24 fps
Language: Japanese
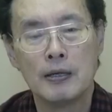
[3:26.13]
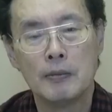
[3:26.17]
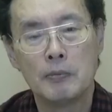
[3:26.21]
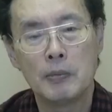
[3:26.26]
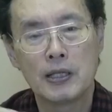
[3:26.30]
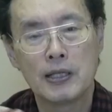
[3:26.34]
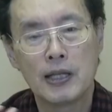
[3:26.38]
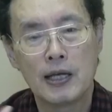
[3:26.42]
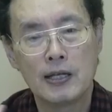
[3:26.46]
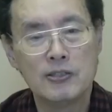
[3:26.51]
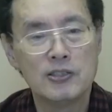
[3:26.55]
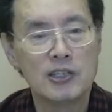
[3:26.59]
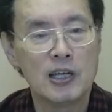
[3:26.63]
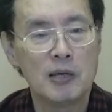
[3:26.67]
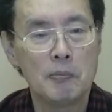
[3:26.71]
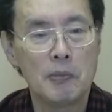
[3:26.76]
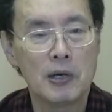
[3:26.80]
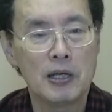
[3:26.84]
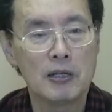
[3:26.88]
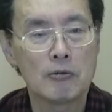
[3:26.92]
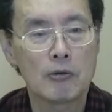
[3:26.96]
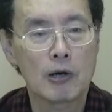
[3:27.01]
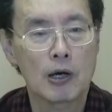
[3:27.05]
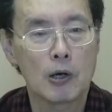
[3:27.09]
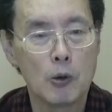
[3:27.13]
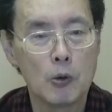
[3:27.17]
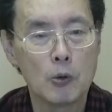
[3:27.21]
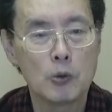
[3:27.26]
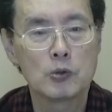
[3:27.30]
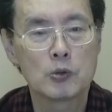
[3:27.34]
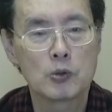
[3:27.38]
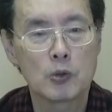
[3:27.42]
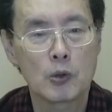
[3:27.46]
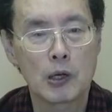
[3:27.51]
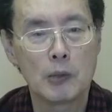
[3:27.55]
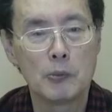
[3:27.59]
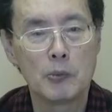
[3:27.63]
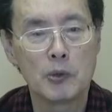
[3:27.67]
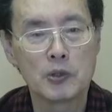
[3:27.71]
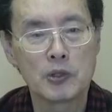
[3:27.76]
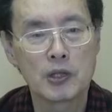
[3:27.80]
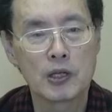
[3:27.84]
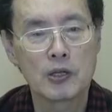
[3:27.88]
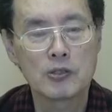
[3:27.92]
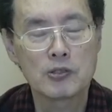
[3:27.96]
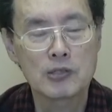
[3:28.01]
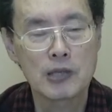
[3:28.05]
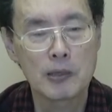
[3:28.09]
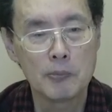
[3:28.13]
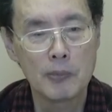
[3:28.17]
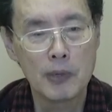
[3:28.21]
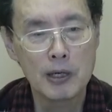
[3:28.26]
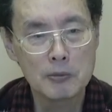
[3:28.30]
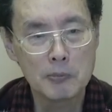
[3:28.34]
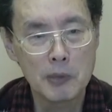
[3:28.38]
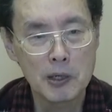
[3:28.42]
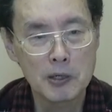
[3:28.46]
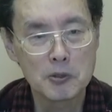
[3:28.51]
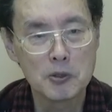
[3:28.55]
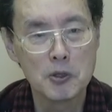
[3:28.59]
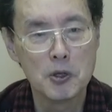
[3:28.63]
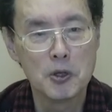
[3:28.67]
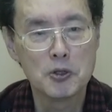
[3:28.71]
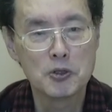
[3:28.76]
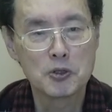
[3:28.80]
まあ何千万とか億とか持ってる人がまる